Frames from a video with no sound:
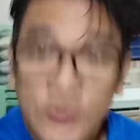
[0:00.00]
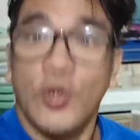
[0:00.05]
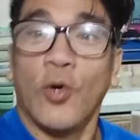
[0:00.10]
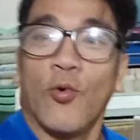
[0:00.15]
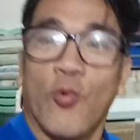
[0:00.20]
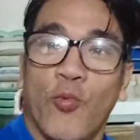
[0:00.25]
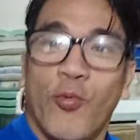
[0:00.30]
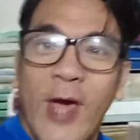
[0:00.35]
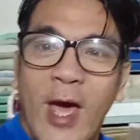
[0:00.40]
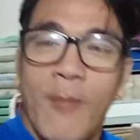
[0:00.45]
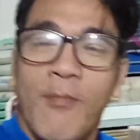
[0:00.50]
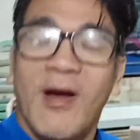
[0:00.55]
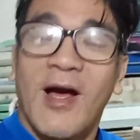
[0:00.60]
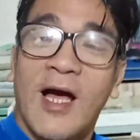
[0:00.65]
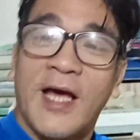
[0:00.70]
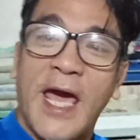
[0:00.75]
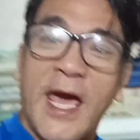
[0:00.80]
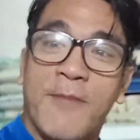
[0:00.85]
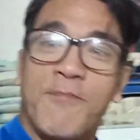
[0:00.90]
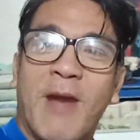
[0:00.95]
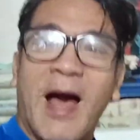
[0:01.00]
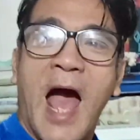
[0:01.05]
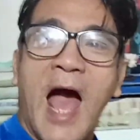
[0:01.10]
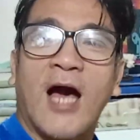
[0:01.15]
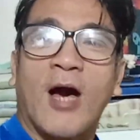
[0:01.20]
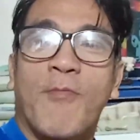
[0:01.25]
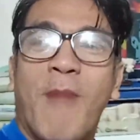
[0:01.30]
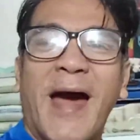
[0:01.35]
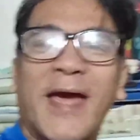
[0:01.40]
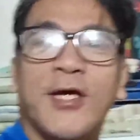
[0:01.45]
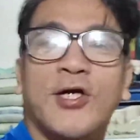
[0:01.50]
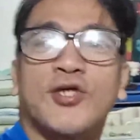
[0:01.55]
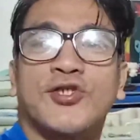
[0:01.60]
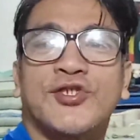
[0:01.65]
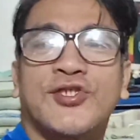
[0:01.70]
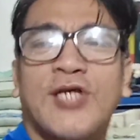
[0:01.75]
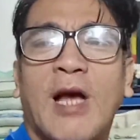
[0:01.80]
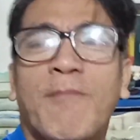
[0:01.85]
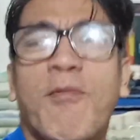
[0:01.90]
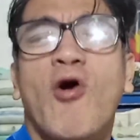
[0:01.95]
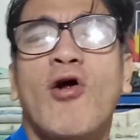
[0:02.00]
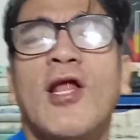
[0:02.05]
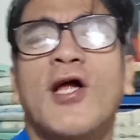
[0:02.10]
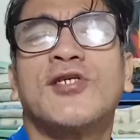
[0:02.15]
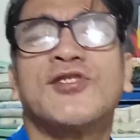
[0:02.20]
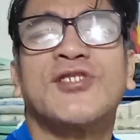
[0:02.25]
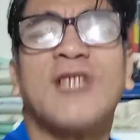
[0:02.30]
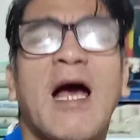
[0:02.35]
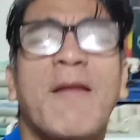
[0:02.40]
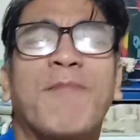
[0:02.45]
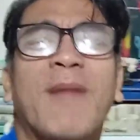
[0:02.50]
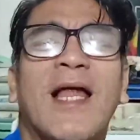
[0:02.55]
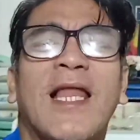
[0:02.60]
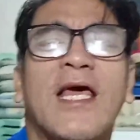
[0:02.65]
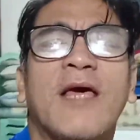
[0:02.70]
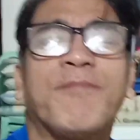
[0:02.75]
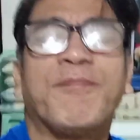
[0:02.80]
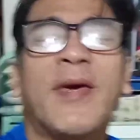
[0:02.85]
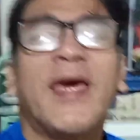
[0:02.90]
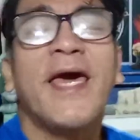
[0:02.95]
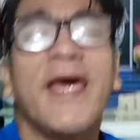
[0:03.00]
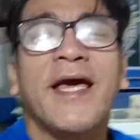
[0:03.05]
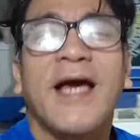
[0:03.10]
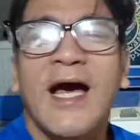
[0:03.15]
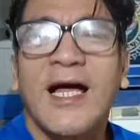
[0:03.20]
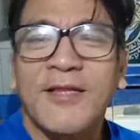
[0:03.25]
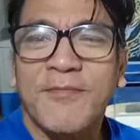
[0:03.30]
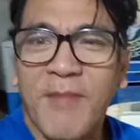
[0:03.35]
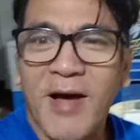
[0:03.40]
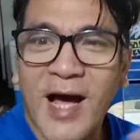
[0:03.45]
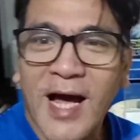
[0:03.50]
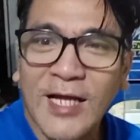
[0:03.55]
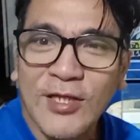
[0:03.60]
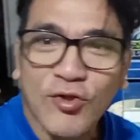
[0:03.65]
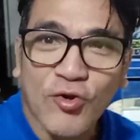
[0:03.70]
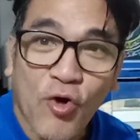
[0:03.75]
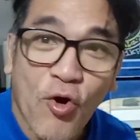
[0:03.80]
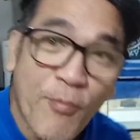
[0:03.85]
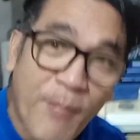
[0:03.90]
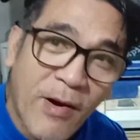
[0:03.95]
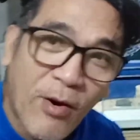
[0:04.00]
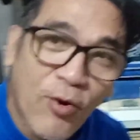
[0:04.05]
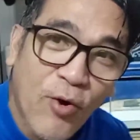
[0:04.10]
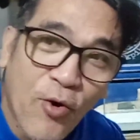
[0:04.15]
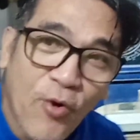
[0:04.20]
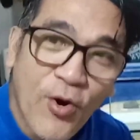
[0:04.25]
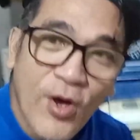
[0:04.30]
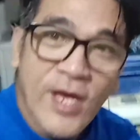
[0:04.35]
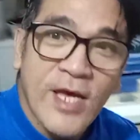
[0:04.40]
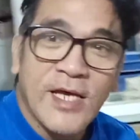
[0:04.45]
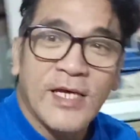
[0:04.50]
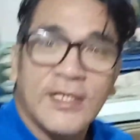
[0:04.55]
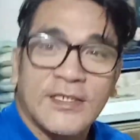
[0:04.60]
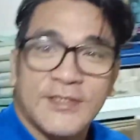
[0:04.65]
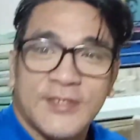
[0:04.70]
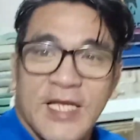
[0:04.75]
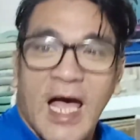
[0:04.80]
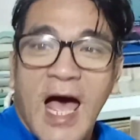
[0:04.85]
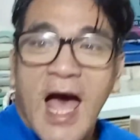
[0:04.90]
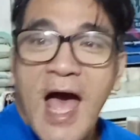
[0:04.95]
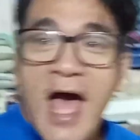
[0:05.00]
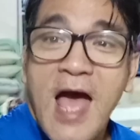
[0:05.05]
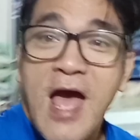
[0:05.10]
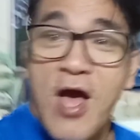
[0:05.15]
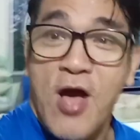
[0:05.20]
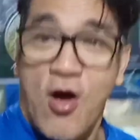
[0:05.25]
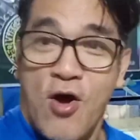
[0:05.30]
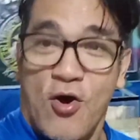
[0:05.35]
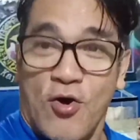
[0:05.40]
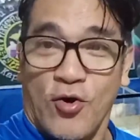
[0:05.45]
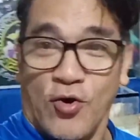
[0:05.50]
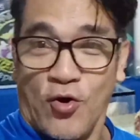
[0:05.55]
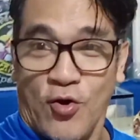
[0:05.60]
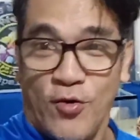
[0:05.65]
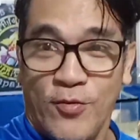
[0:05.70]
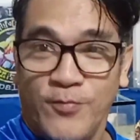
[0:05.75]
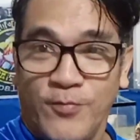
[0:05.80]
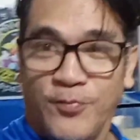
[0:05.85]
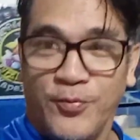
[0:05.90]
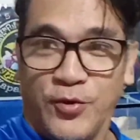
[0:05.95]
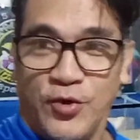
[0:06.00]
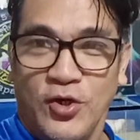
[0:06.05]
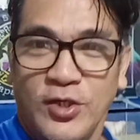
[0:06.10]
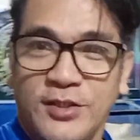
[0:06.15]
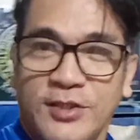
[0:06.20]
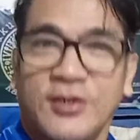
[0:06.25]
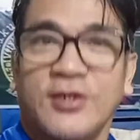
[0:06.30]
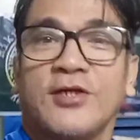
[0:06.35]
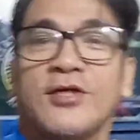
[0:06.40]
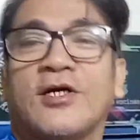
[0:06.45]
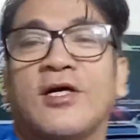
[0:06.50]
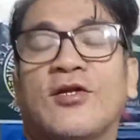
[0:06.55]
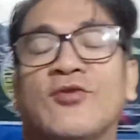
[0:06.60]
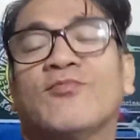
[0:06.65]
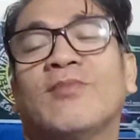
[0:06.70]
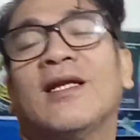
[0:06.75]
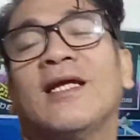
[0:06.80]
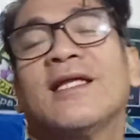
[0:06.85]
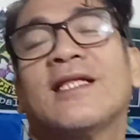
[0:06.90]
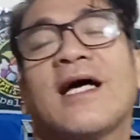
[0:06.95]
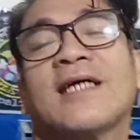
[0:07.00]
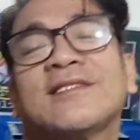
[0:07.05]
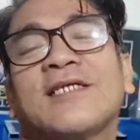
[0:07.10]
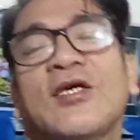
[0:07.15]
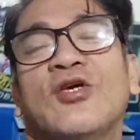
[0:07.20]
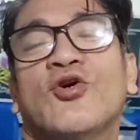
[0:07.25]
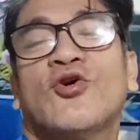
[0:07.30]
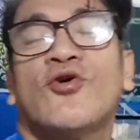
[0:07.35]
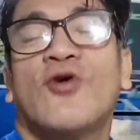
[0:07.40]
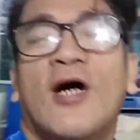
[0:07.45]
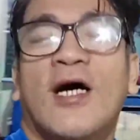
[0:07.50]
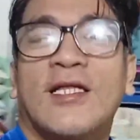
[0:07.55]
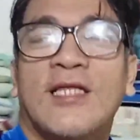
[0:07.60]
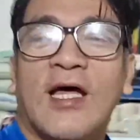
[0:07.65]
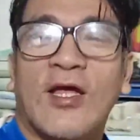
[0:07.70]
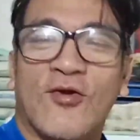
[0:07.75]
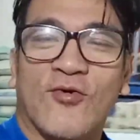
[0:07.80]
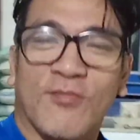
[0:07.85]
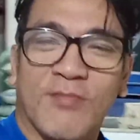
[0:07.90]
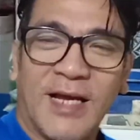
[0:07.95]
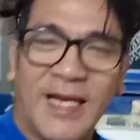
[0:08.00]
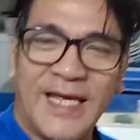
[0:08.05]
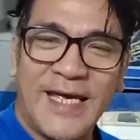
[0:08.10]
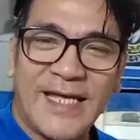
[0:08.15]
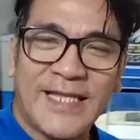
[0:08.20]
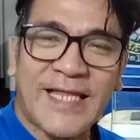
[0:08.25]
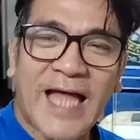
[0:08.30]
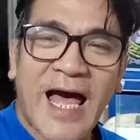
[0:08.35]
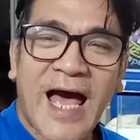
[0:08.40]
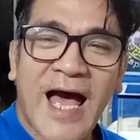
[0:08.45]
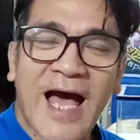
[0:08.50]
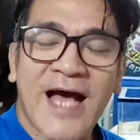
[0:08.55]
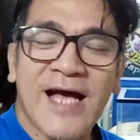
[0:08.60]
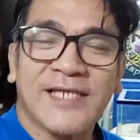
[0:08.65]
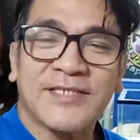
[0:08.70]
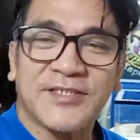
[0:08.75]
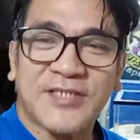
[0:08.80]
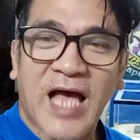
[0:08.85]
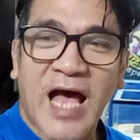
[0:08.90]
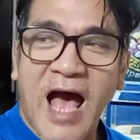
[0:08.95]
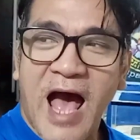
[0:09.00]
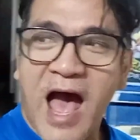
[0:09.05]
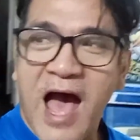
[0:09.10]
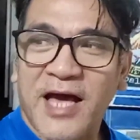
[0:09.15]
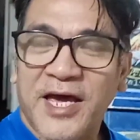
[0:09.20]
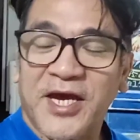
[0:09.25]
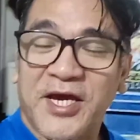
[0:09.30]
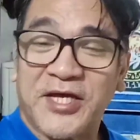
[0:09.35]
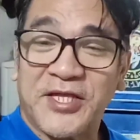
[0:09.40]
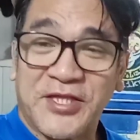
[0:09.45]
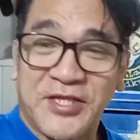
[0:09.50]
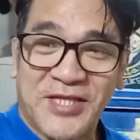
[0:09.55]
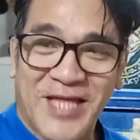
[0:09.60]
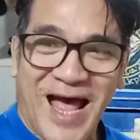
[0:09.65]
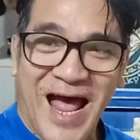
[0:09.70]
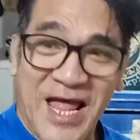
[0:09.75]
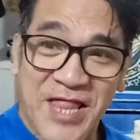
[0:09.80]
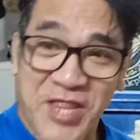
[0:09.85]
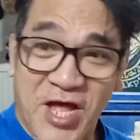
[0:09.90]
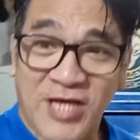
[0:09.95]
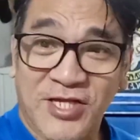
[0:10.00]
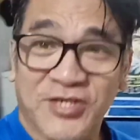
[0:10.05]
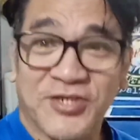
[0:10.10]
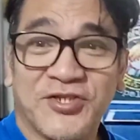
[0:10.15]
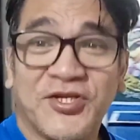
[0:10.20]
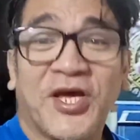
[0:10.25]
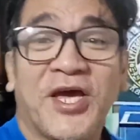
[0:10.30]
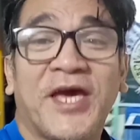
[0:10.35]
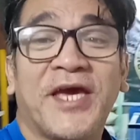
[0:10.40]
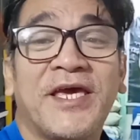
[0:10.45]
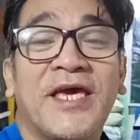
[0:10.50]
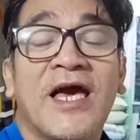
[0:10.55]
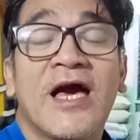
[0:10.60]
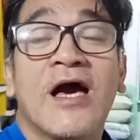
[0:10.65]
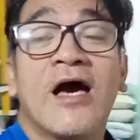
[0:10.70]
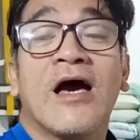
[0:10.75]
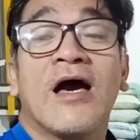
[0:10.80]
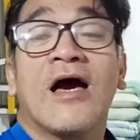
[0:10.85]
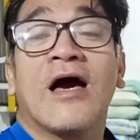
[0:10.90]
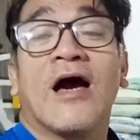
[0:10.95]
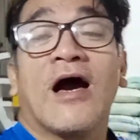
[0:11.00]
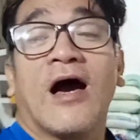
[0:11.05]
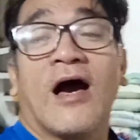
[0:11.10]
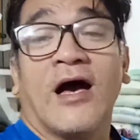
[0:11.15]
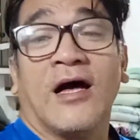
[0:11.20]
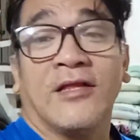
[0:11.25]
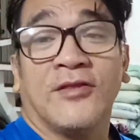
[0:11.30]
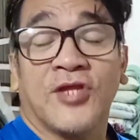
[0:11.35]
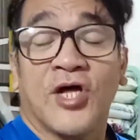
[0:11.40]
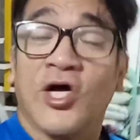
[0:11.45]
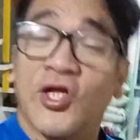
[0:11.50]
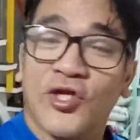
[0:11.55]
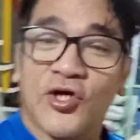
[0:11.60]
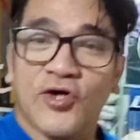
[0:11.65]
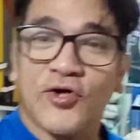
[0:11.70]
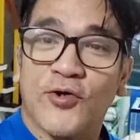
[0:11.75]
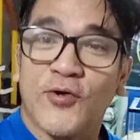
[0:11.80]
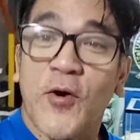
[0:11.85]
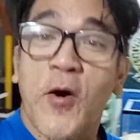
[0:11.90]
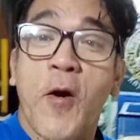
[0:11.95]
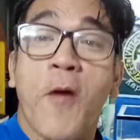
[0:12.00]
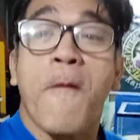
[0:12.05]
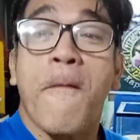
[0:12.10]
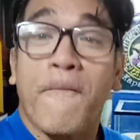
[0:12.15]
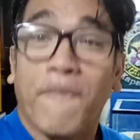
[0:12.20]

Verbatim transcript: So we are back again mga kabayos, kabolers, kapaligpig at mga tropa ko sa computer. Anong balita sa inyo at anong balita sa akin? Another day, another